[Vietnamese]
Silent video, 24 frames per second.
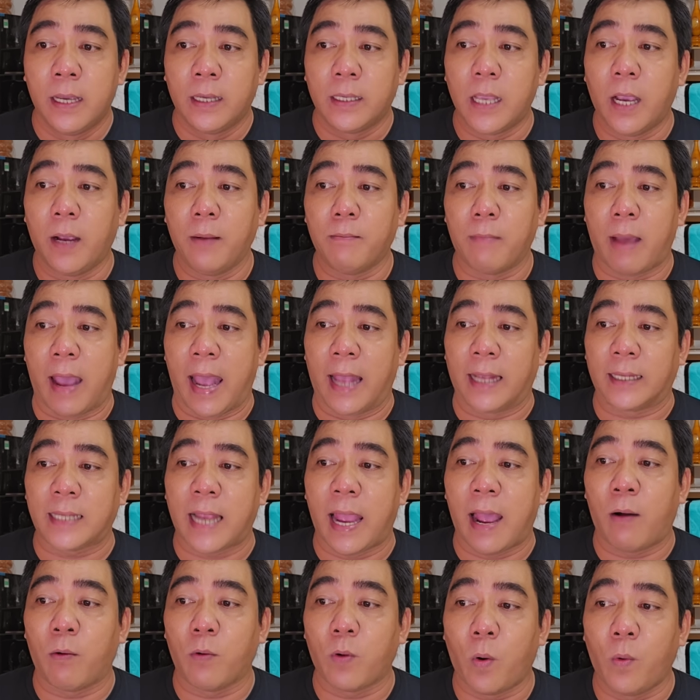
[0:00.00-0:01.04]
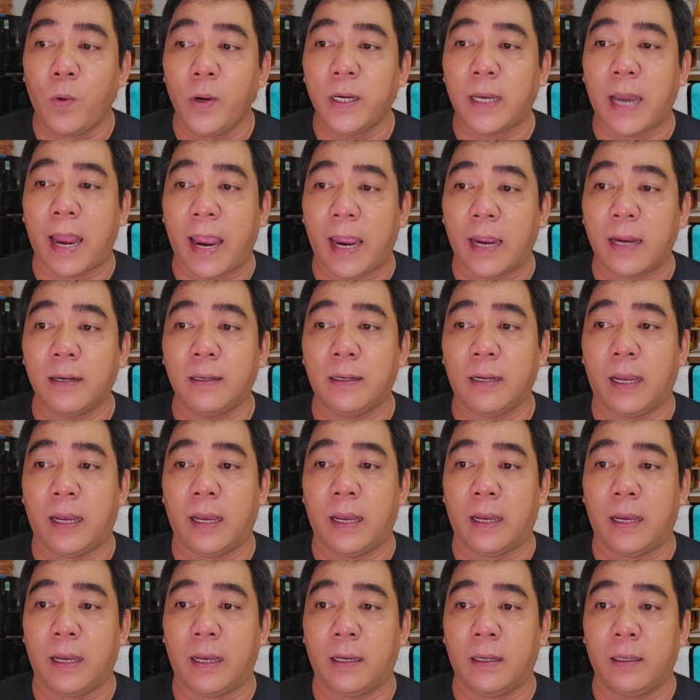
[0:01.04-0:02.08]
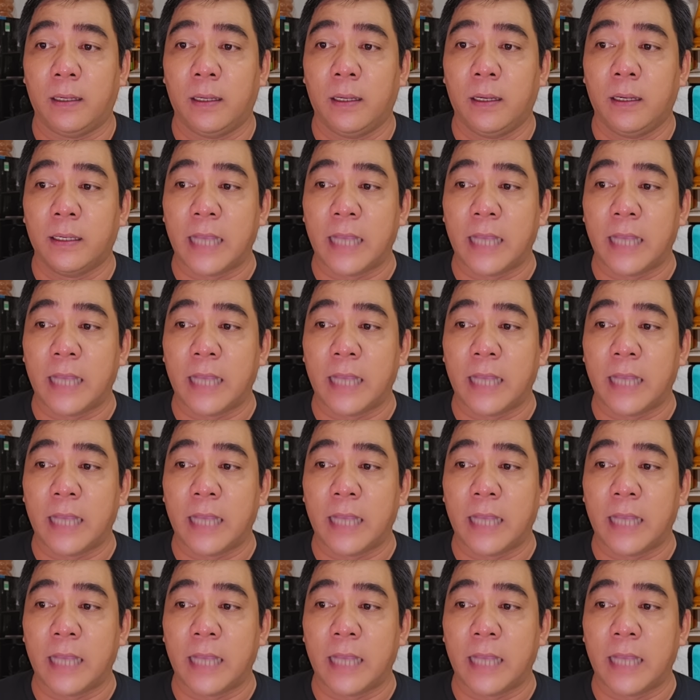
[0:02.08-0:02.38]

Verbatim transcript: nhưng mà sau cuối tháng ờ,